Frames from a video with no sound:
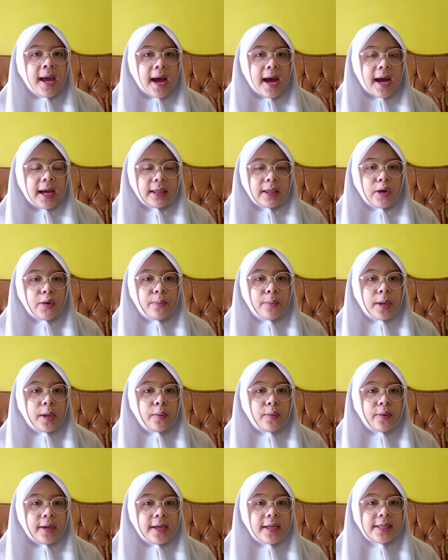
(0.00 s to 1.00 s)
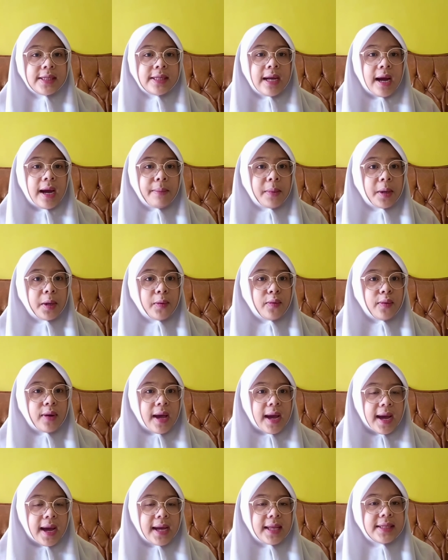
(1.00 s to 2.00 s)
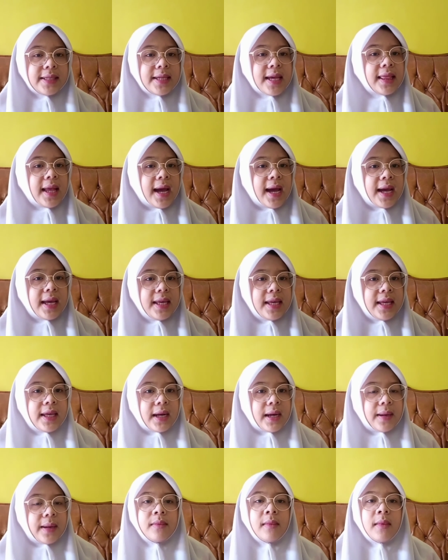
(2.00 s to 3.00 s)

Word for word: atau melukis dengan menggunakan cat air.